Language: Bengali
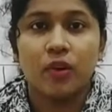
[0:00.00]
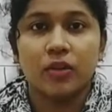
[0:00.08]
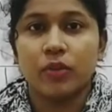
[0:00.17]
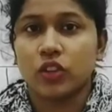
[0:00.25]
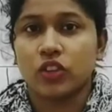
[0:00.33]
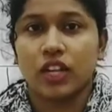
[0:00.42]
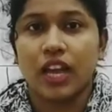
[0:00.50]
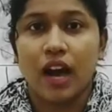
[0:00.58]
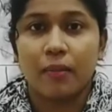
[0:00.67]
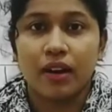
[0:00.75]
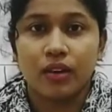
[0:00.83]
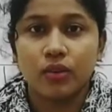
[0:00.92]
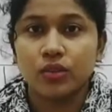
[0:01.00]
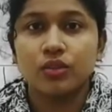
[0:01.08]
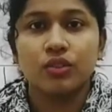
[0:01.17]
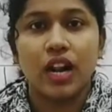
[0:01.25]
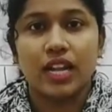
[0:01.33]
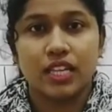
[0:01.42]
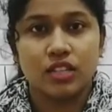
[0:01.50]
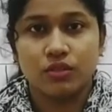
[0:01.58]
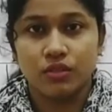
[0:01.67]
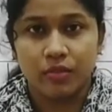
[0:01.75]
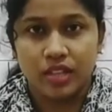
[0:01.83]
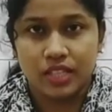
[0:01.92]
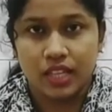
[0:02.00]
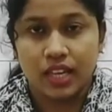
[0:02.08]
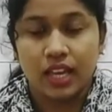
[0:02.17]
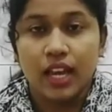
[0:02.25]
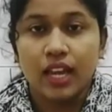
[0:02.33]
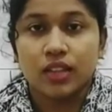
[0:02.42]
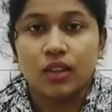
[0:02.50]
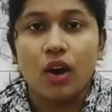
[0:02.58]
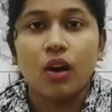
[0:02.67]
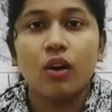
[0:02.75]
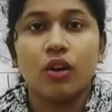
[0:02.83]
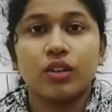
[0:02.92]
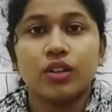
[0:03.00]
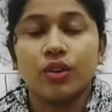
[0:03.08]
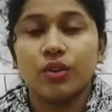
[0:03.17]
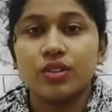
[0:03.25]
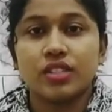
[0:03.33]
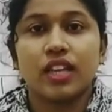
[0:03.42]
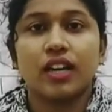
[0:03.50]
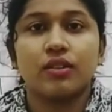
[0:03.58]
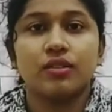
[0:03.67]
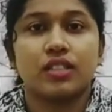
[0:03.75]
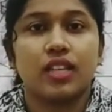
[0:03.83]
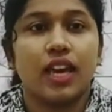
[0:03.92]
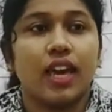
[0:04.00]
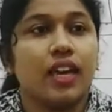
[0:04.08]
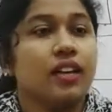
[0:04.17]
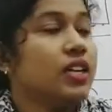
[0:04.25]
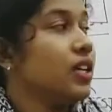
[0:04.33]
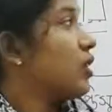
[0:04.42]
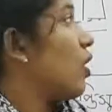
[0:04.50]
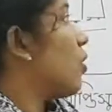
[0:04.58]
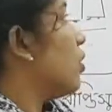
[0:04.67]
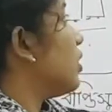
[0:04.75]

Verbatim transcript: পরিবর্তে আবার নতুন রাজা জন্মেছে তখন খুঁজতে খুঁজতে তখন